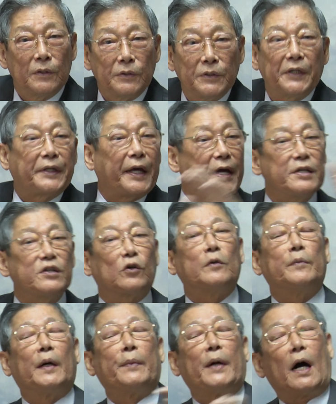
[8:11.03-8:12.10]
근데
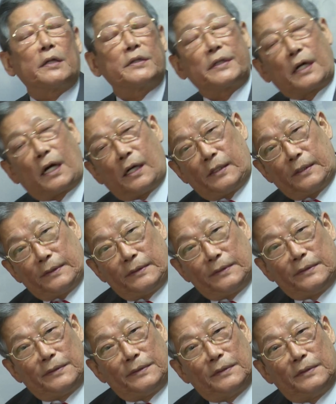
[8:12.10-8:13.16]
개인적으로 말하면 아들아.
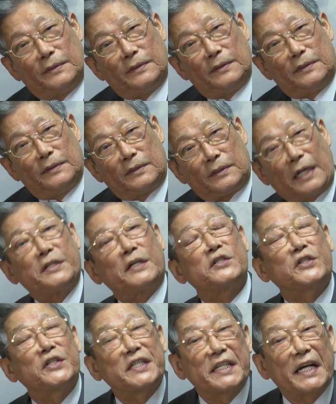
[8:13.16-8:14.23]

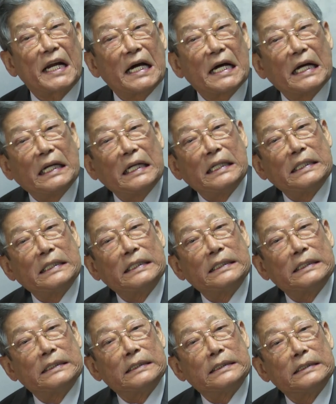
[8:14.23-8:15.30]
가정적이잖아.
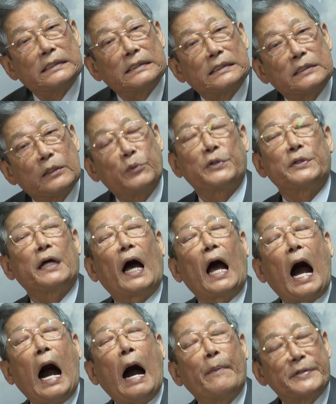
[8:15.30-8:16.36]
그분은
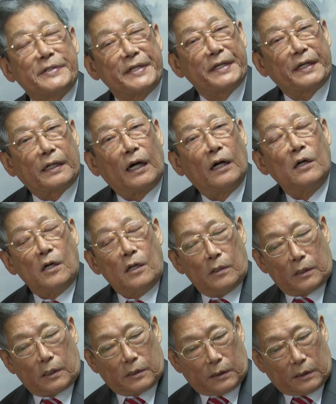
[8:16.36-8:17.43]
나 아버지니까
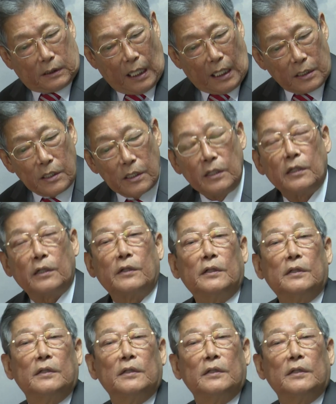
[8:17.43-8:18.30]
당연히